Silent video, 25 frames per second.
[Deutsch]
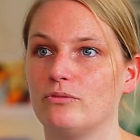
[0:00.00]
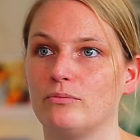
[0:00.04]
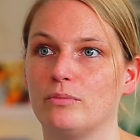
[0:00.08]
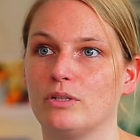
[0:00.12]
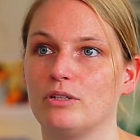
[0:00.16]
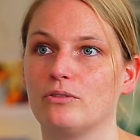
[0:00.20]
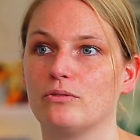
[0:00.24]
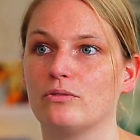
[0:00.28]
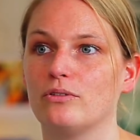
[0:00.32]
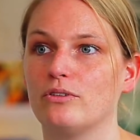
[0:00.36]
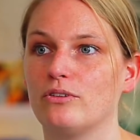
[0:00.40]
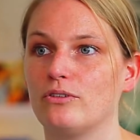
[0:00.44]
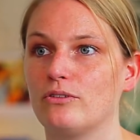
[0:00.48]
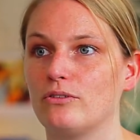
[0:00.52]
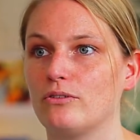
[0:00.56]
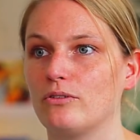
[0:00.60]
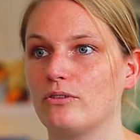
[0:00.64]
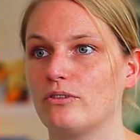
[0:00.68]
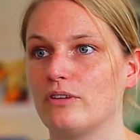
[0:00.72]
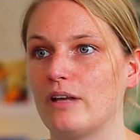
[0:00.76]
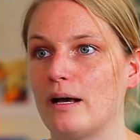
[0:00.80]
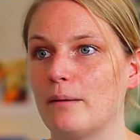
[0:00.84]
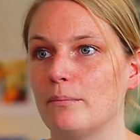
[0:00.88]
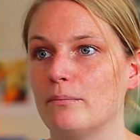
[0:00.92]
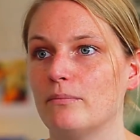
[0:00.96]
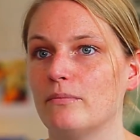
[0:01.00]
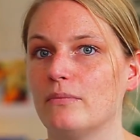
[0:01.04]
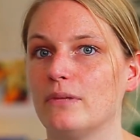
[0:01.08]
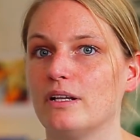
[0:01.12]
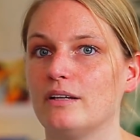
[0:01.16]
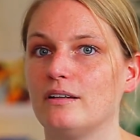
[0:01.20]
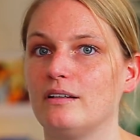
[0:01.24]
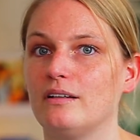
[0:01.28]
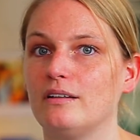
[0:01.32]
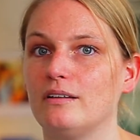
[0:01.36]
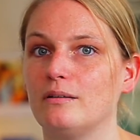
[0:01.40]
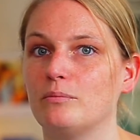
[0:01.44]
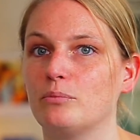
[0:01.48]
mit uns zusammen in
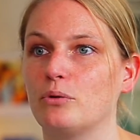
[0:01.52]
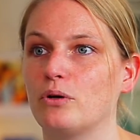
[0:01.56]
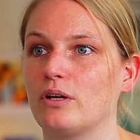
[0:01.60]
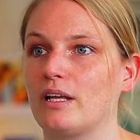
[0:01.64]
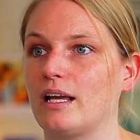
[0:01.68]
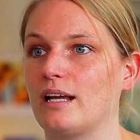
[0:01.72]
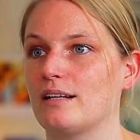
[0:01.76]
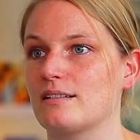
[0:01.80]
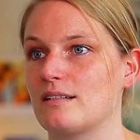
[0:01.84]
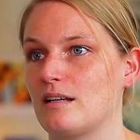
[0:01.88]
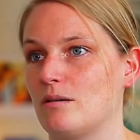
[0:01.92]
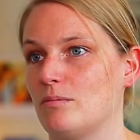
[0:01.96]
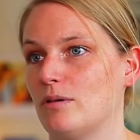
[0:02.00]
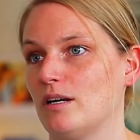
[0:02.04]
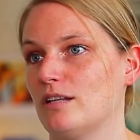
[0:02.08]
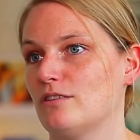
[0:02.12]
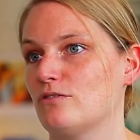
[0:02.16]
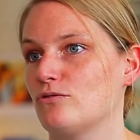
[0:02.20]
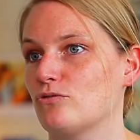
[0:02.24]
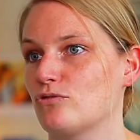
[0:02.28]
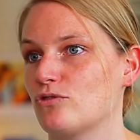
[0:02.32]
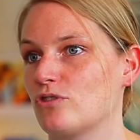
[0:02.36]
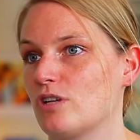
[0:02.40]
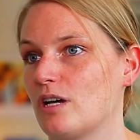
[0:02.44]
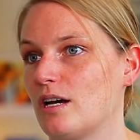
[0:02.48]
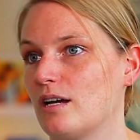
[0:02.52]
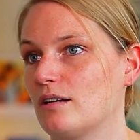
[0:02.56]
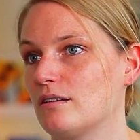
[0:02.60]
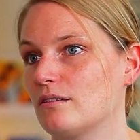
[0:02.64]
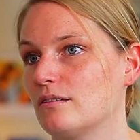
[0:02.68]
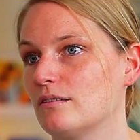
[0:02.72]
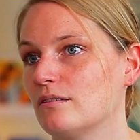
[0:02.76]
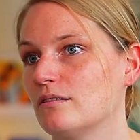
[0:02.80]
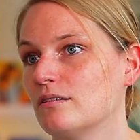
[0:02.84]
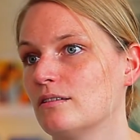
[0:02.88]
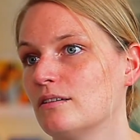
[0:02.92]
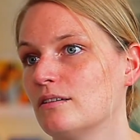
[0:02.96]
die Projektarbeit zu starten.